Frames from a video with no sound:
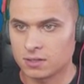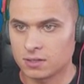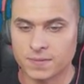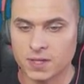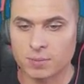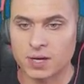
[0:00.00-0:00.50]

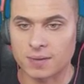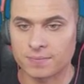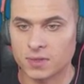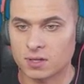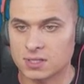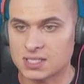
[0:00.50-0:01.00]
Dobra,
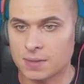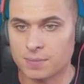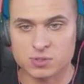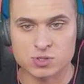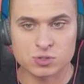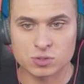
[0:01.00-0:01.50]
na samym
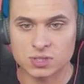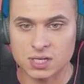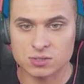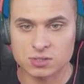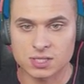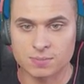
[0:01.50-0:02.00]
początku od
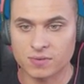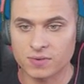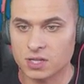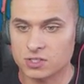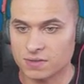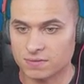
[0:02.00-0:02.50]
razu chcę
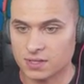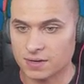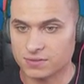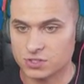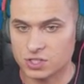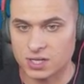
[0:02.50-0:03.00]
powiedzieć, że w
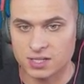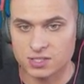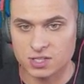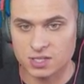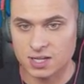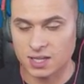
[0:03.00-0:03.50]
Draft
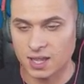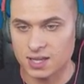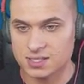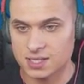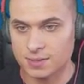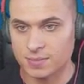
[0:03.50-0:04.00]
Challenge ja nie
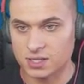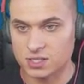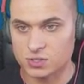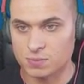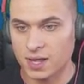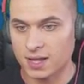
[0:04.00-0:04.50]
jestem
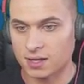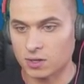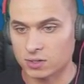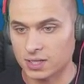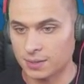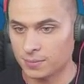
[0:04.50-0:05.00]
jakiś mega
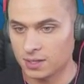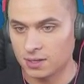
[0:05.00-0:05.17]
kotem,